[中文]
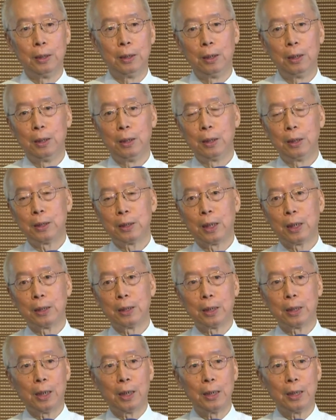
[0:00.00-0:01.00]
那上人在
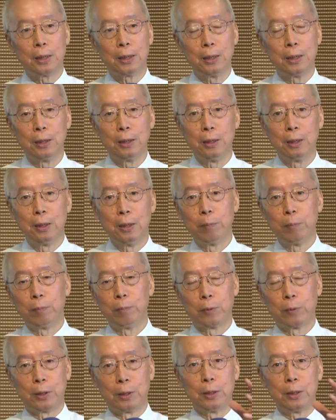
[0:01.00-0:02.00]
开示
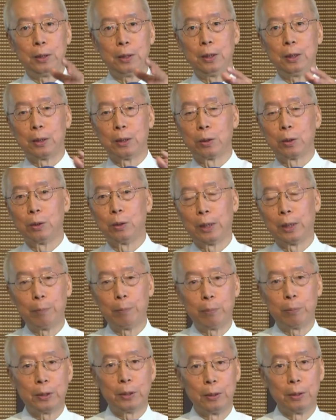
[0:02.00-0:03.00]
执心的时候，他不
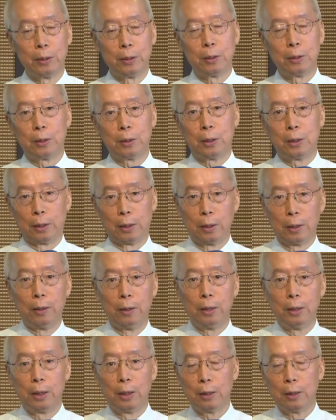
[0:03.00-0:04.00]
止强调
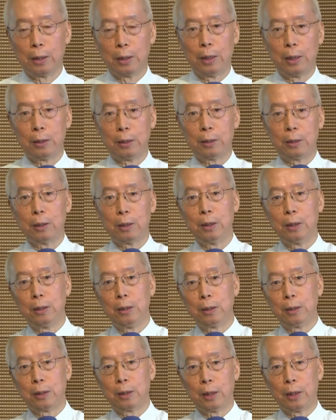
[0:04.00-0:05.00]
他他
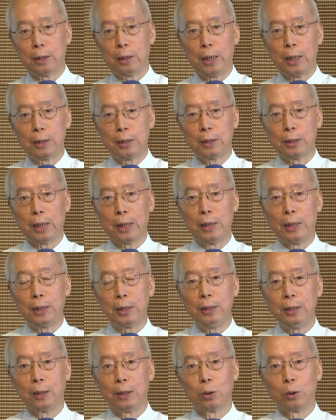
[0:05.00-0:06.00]
他开示禅定的
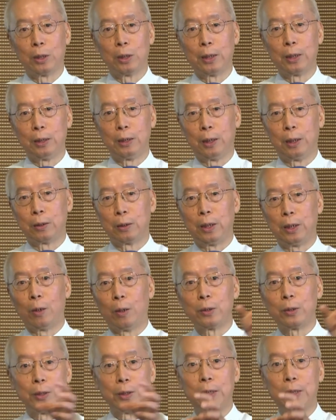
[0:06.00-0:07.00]
时候，他提到调执
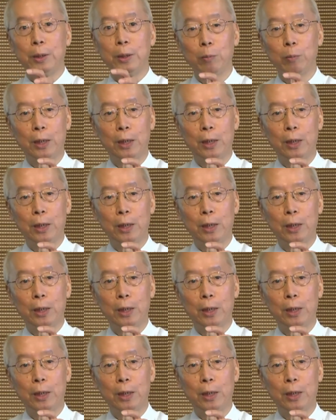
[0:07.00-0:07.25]
定嘛，